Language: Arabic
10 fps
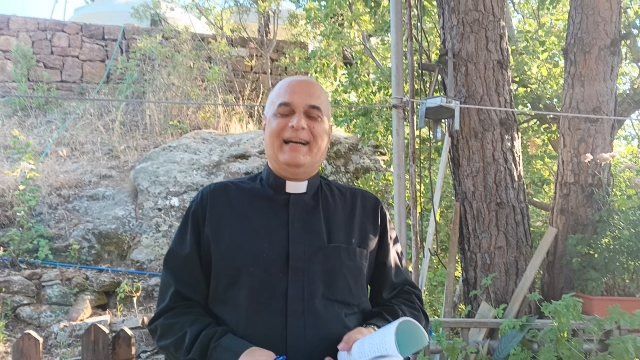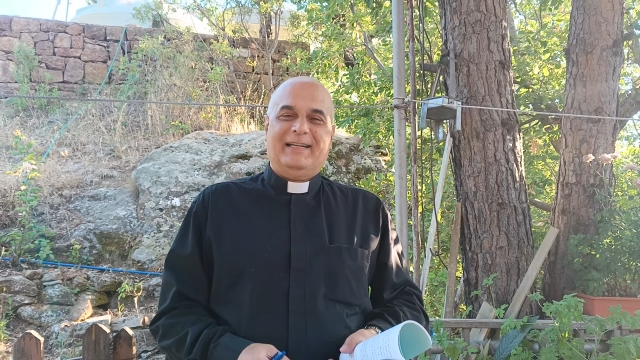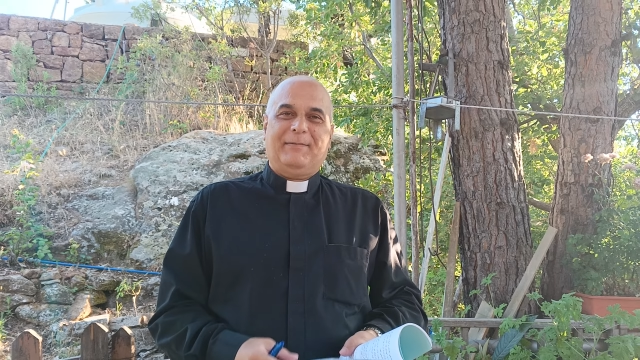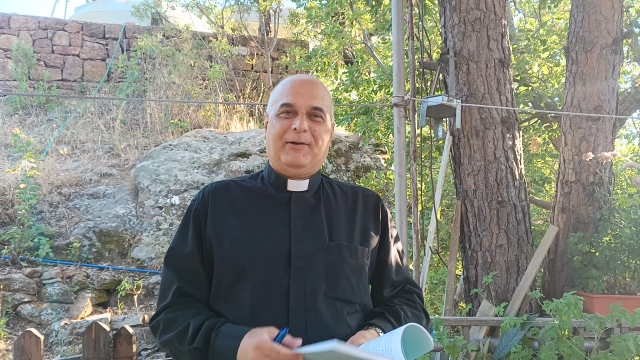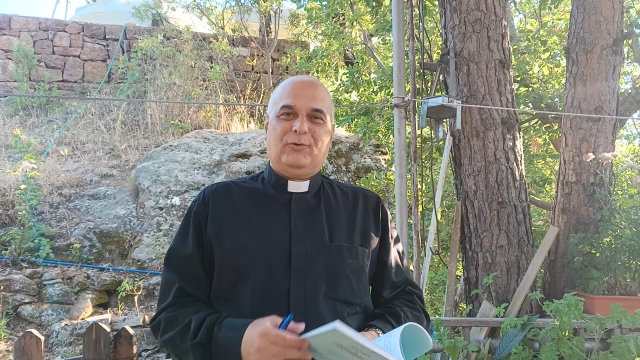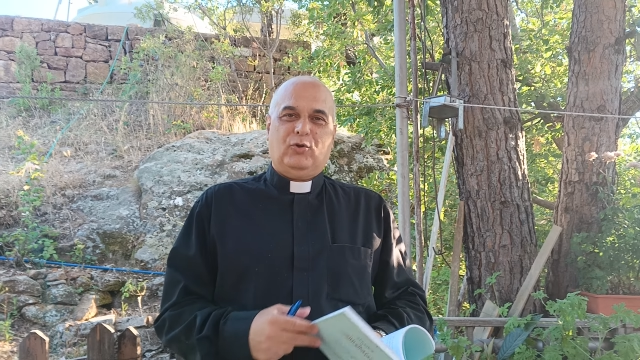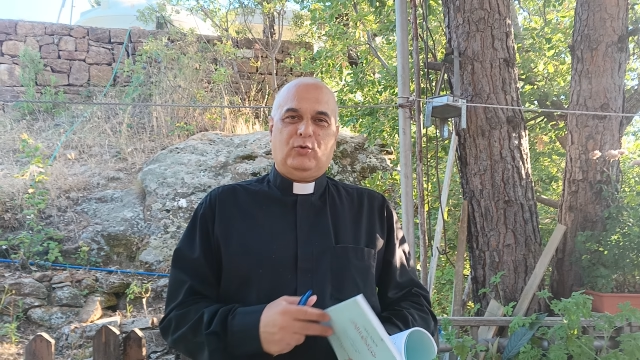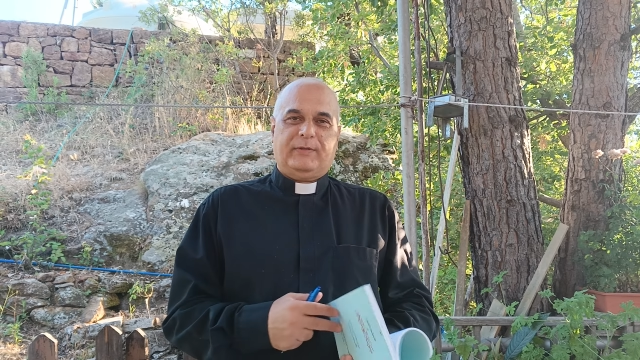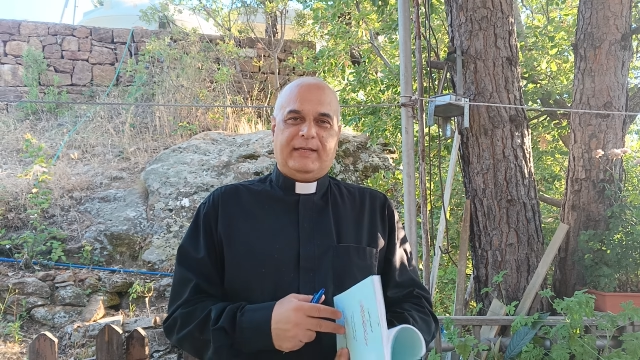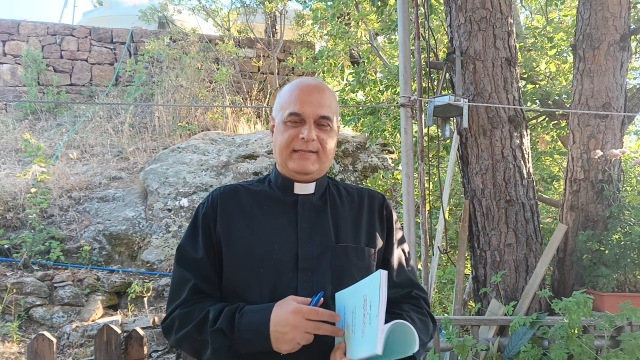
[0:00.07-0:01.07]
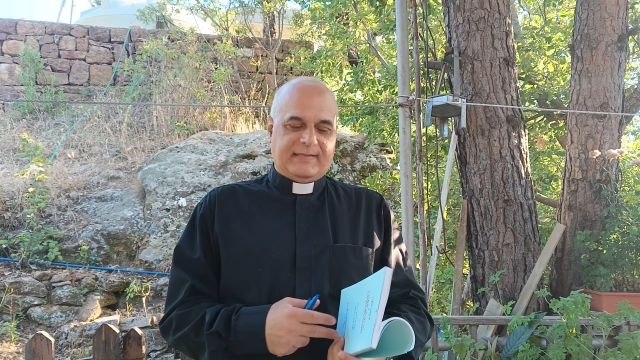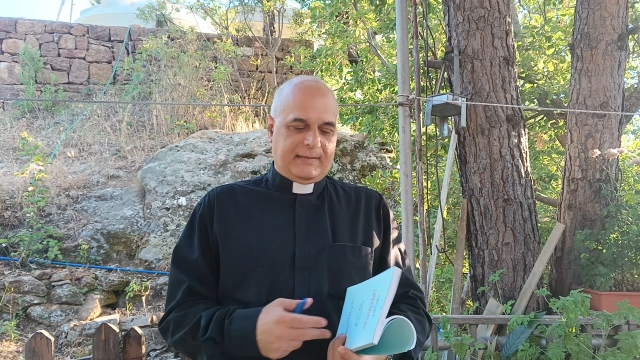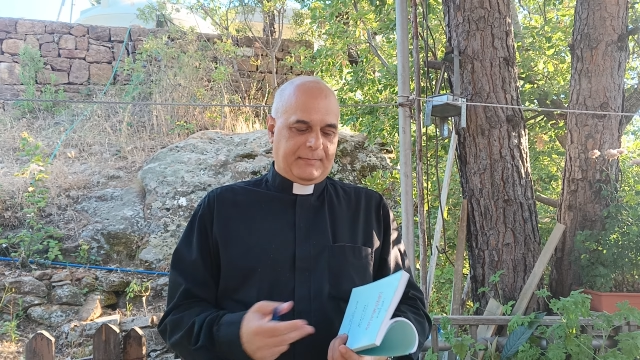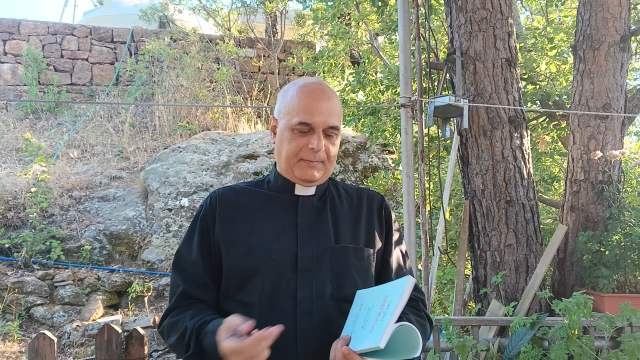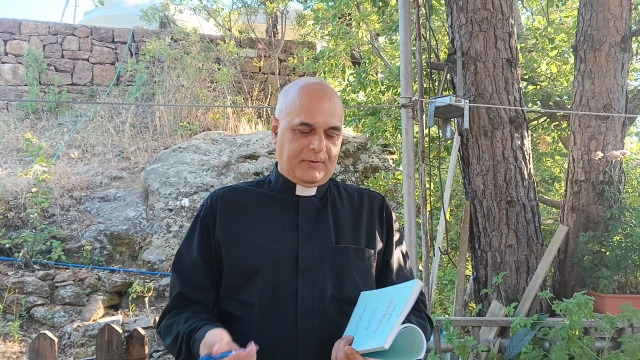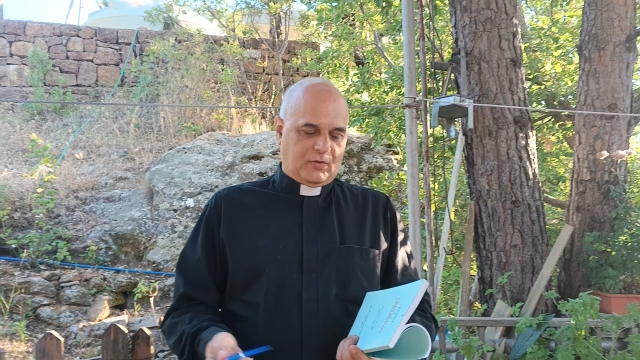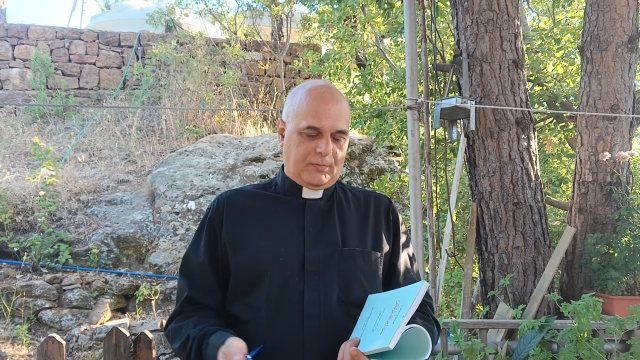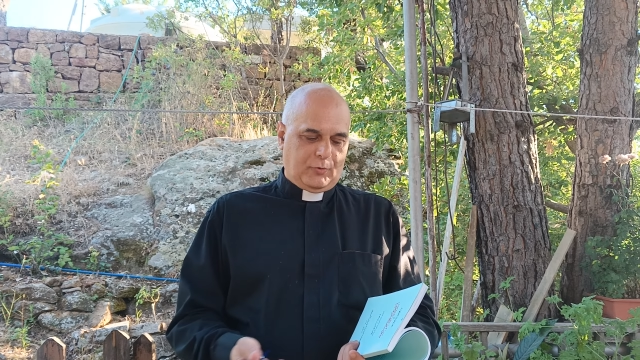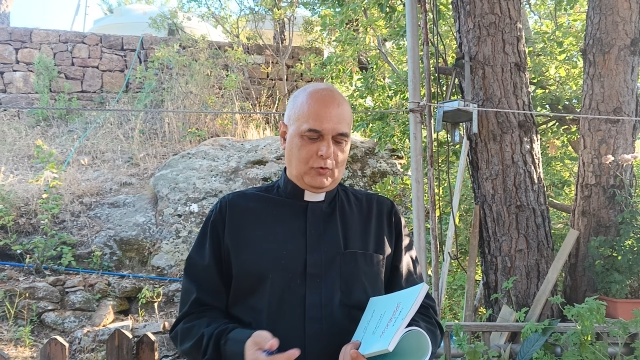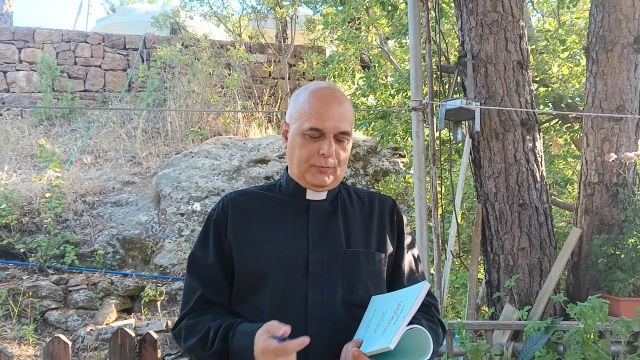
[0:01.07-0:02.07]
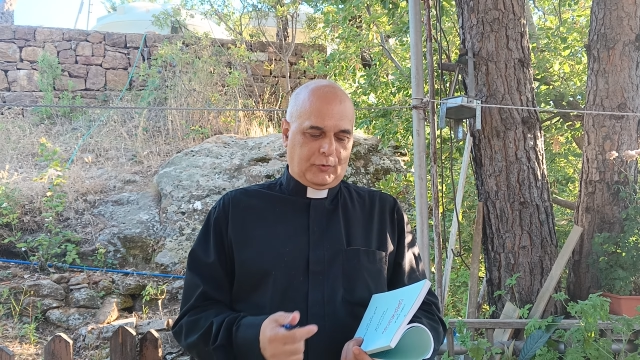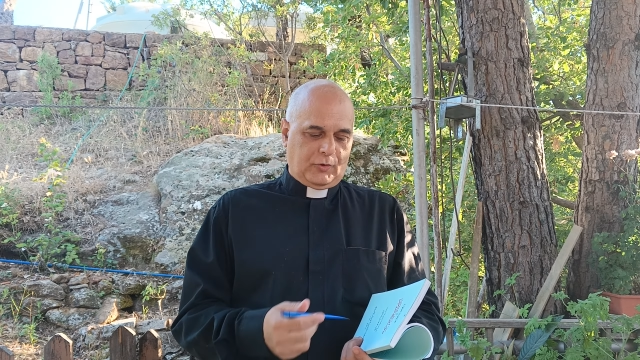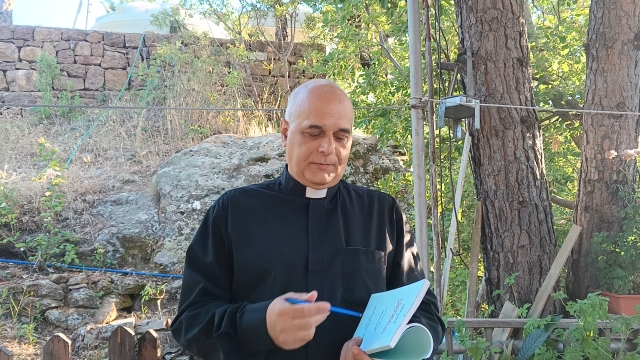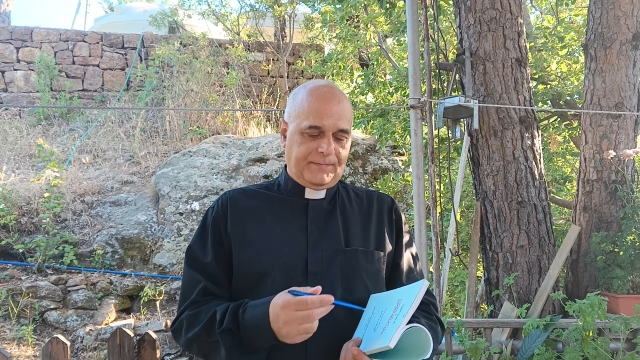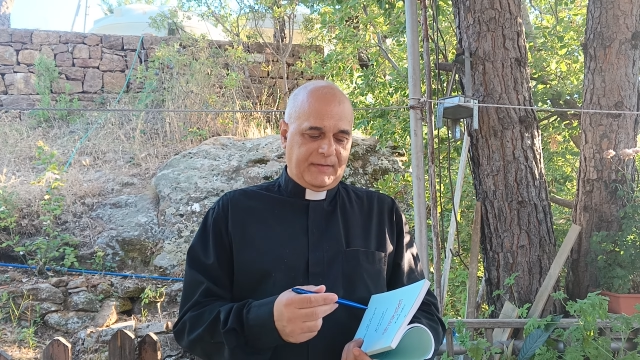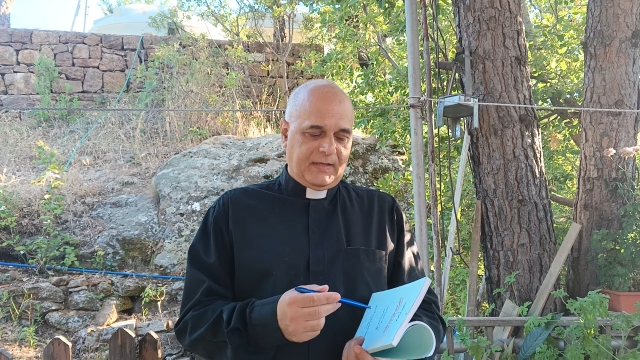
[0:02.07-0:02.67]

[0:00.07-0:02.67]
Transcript: أنا معكم أخوتي سلام رب يسوع بقلوبكم